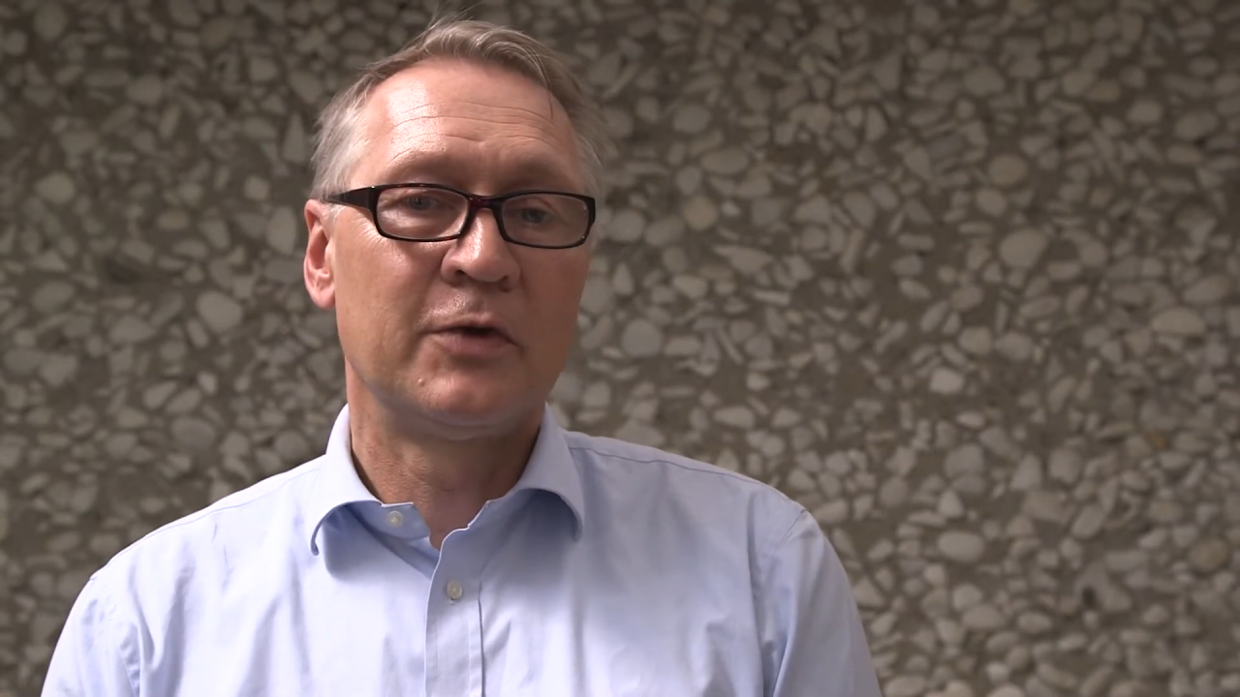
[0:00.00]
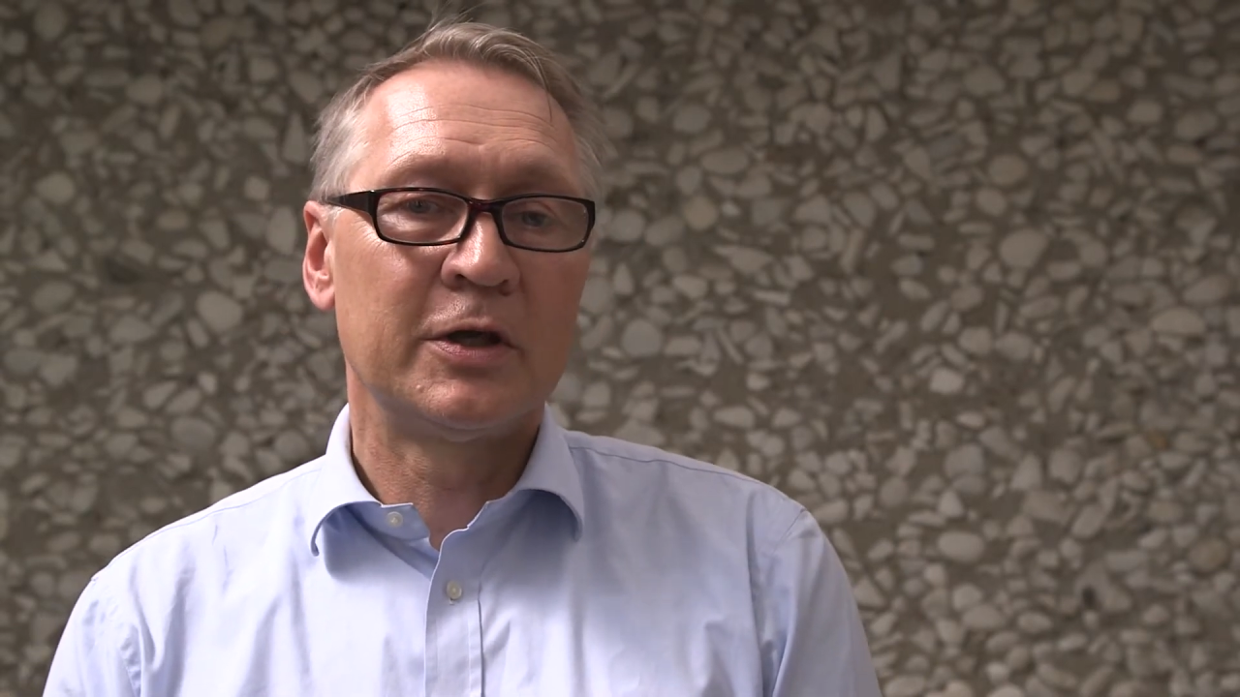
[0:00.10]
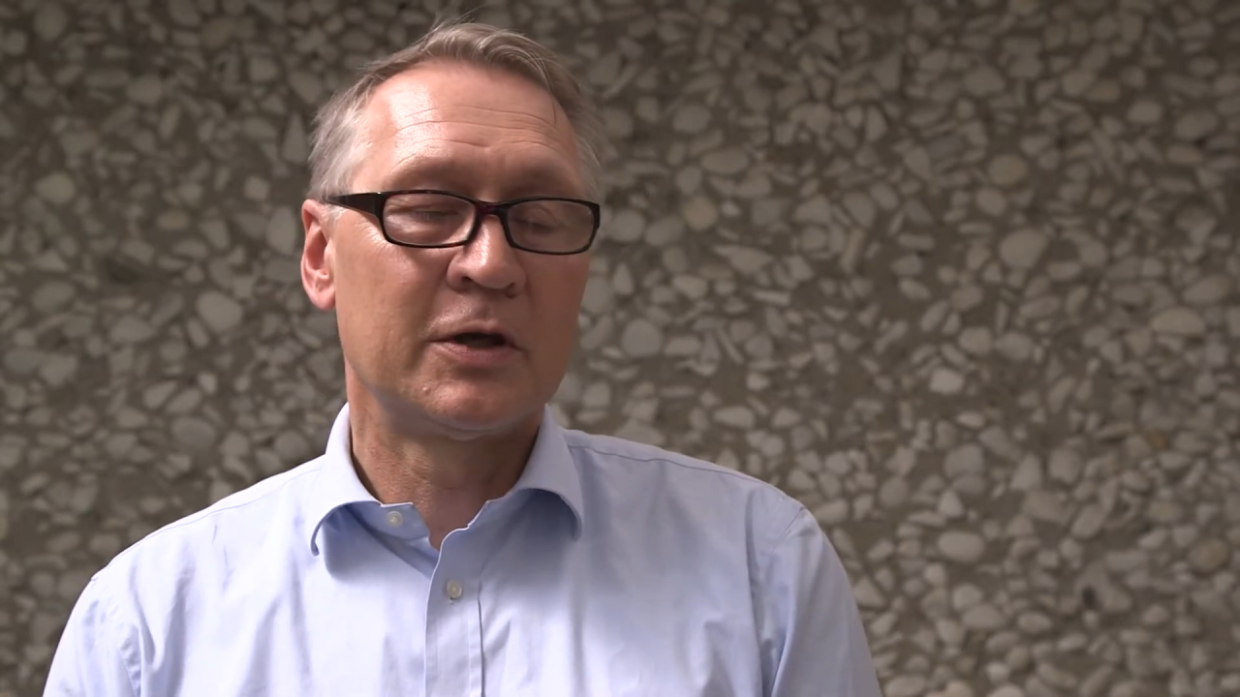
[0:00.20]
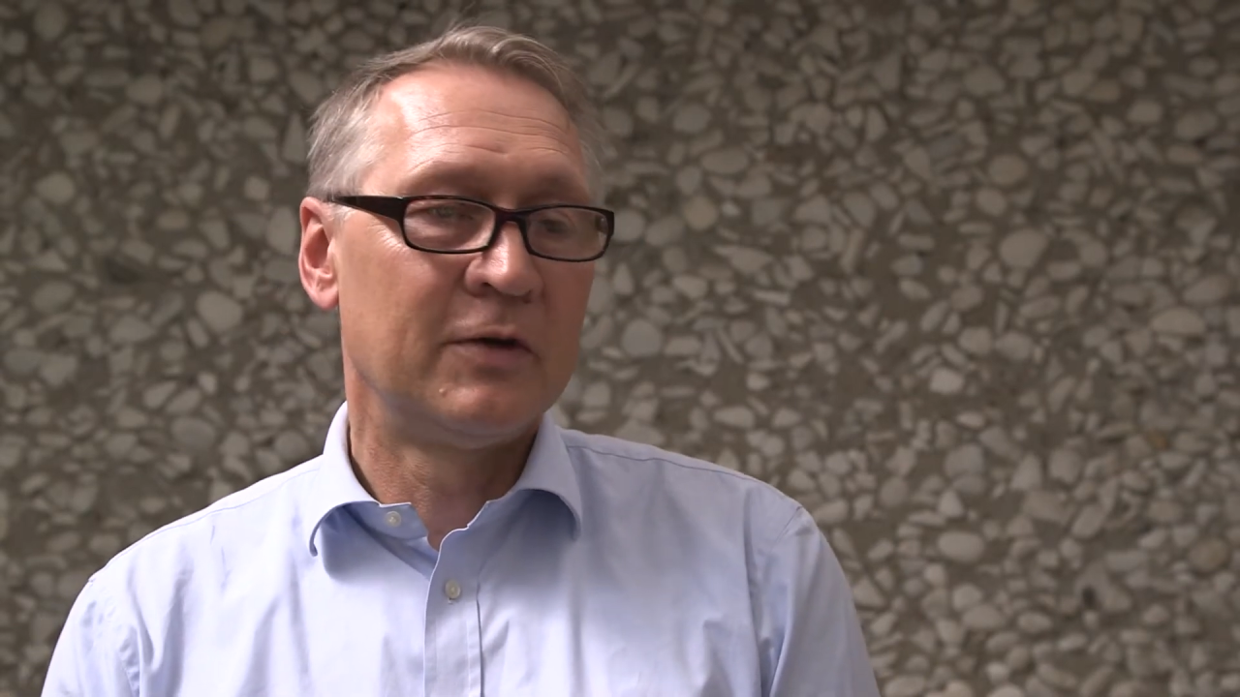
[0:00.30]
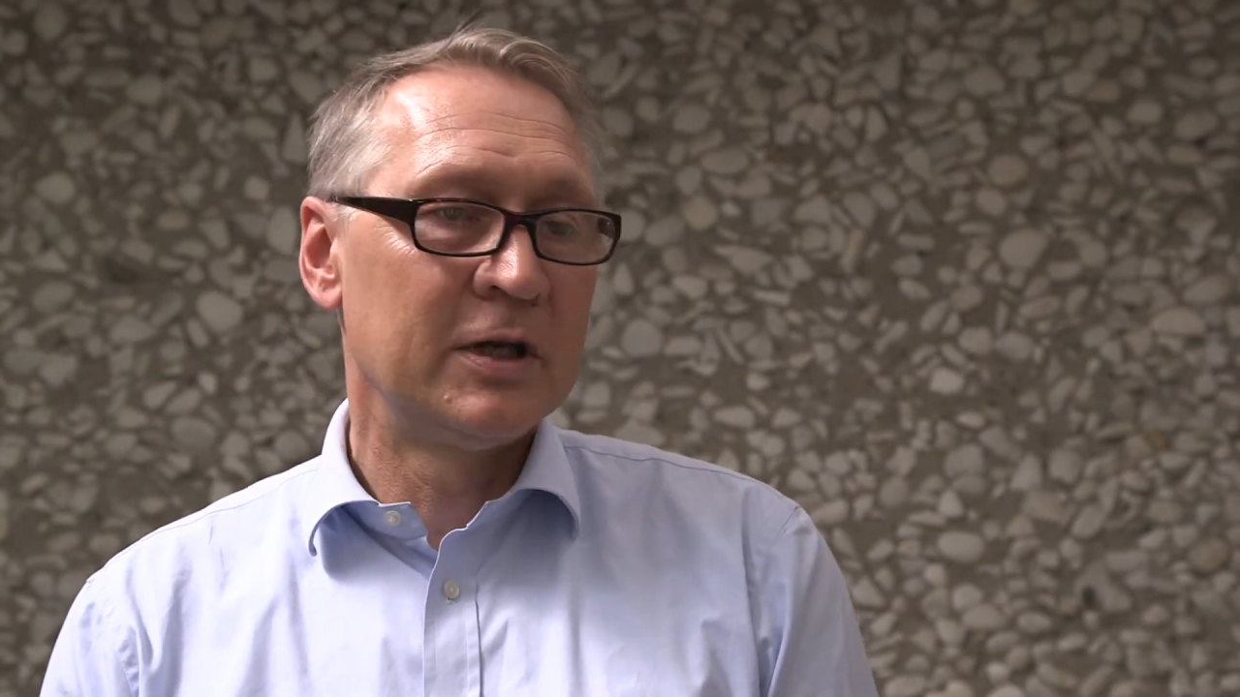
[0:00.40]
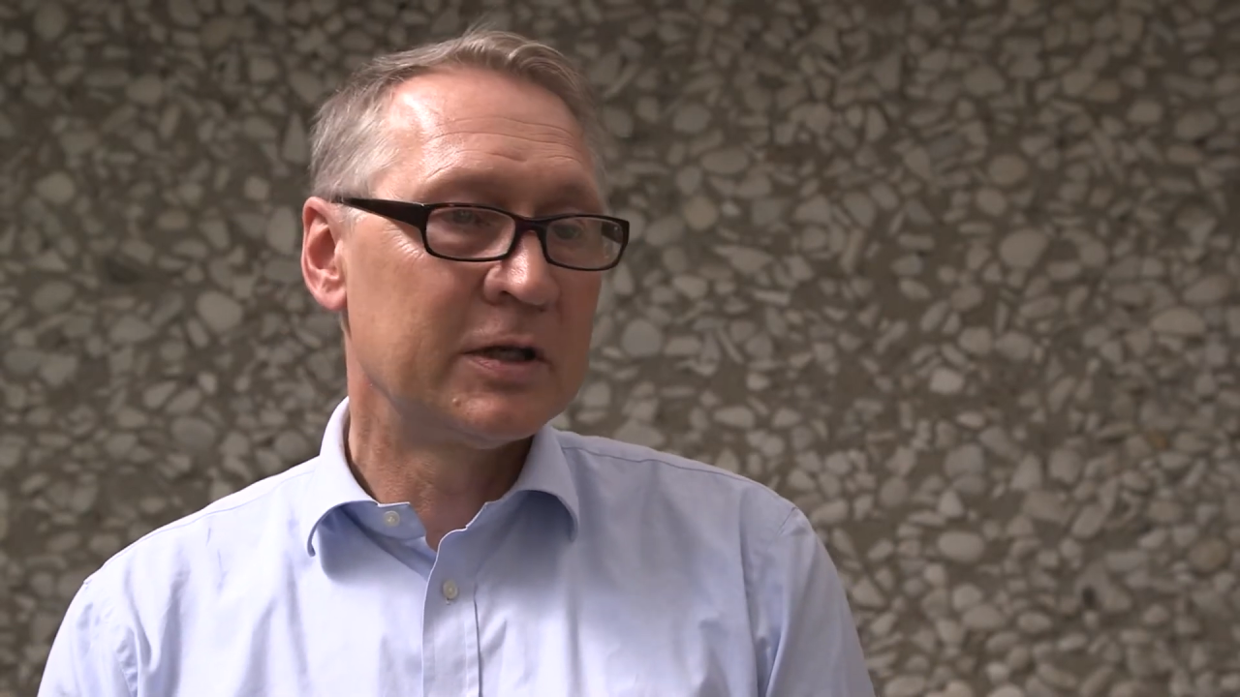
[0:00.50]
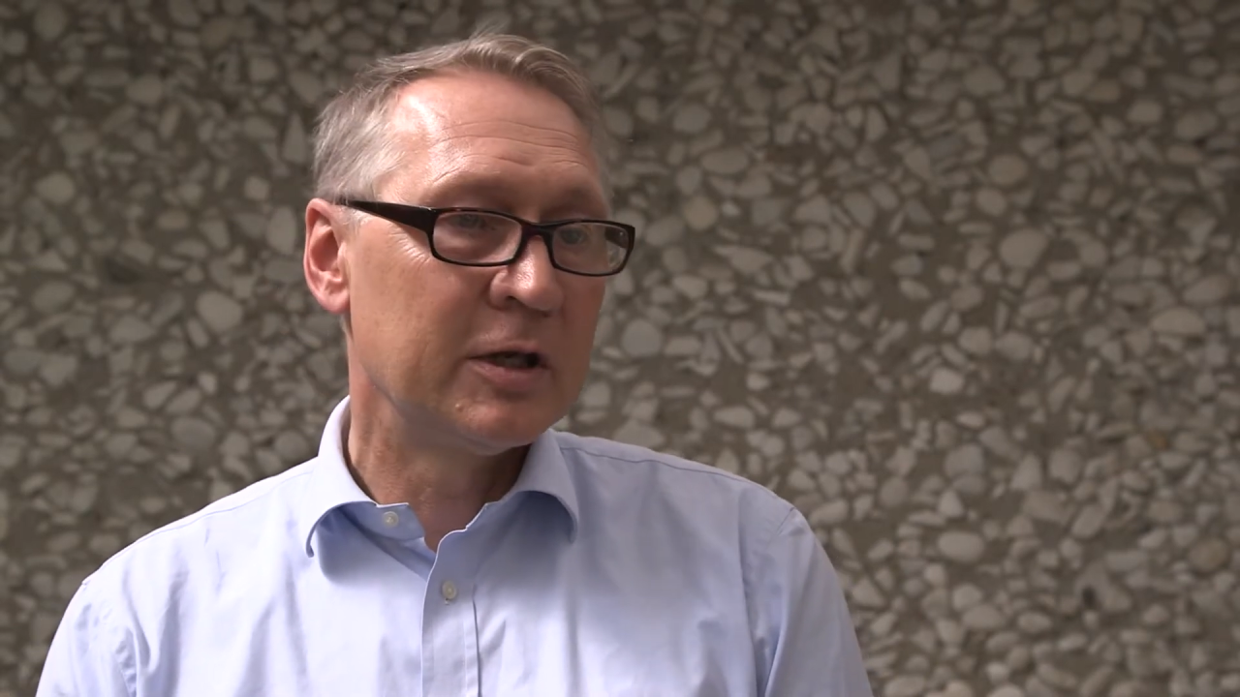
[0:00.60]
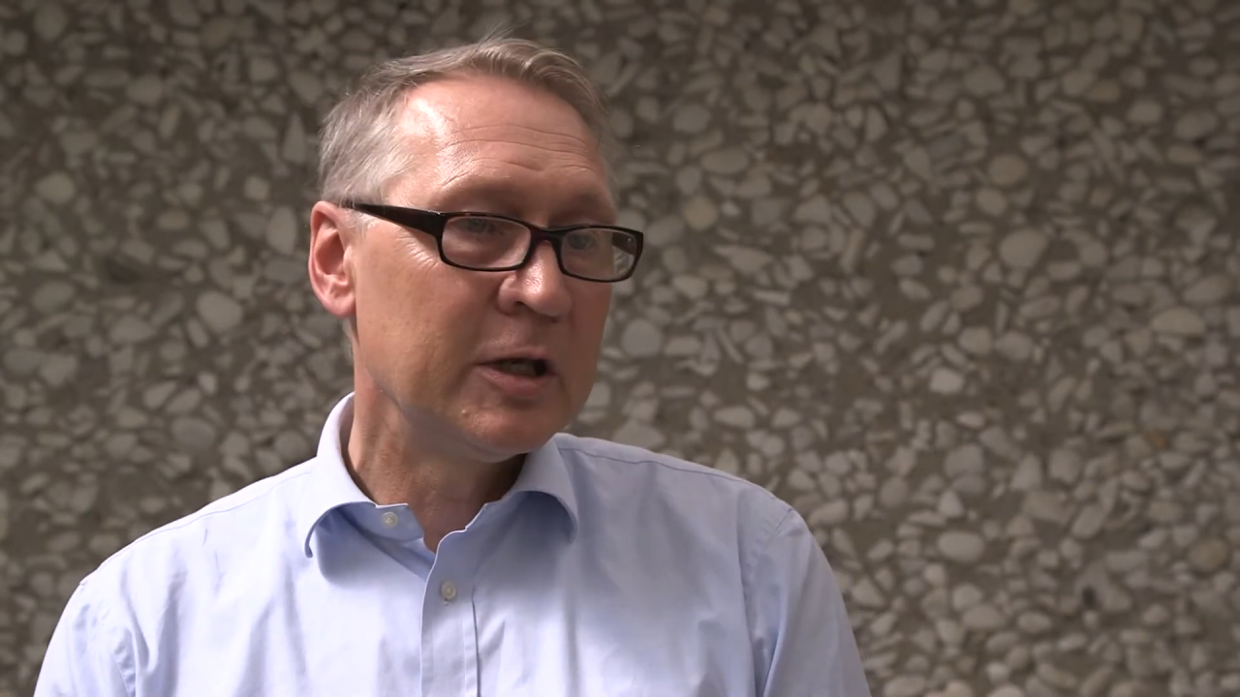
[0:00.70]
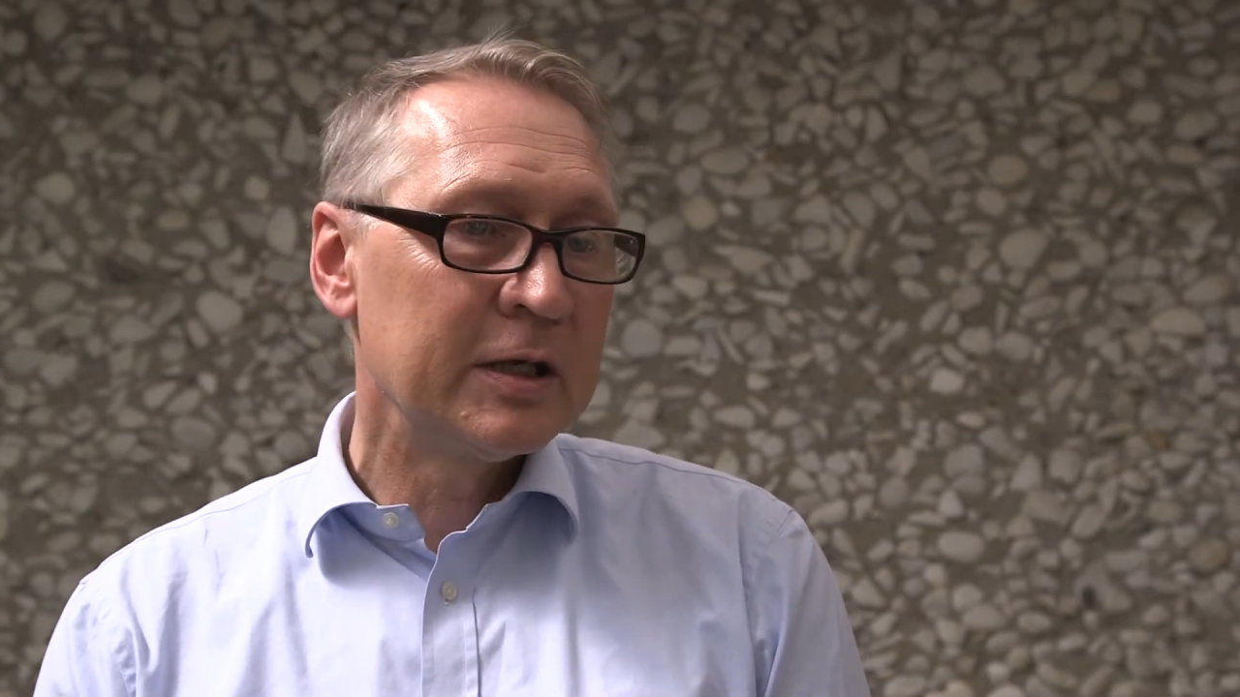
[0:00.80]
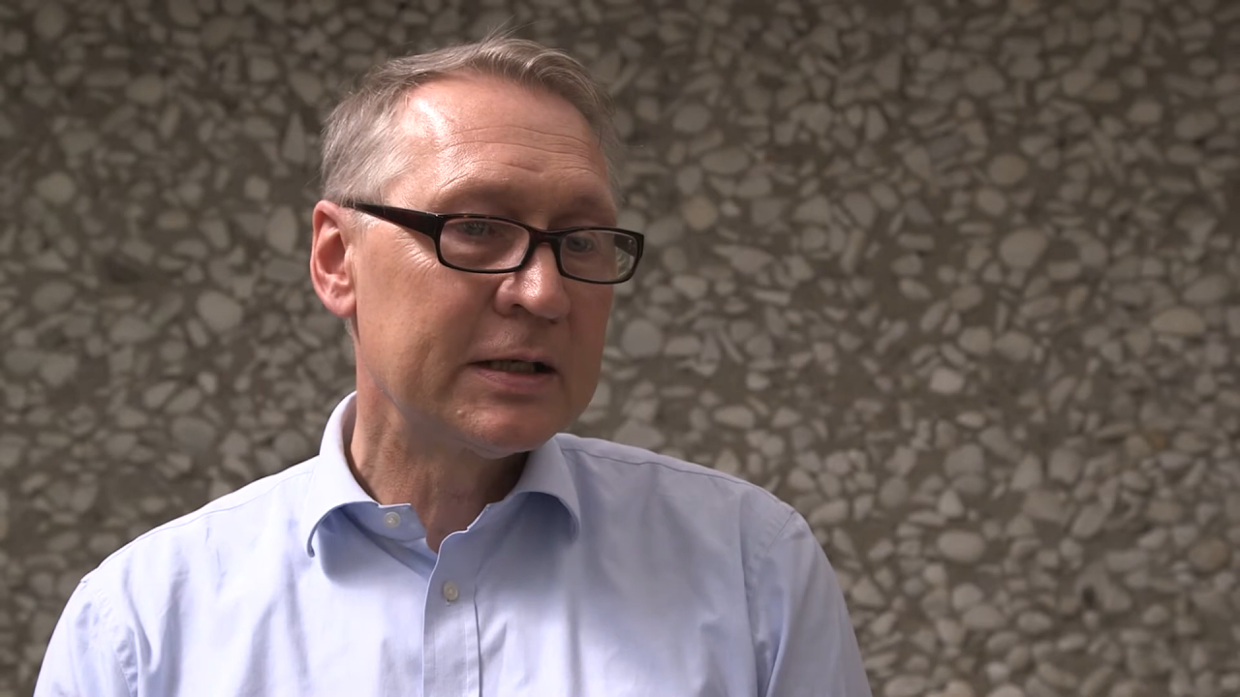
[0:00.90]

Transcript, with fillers: Welche Qualität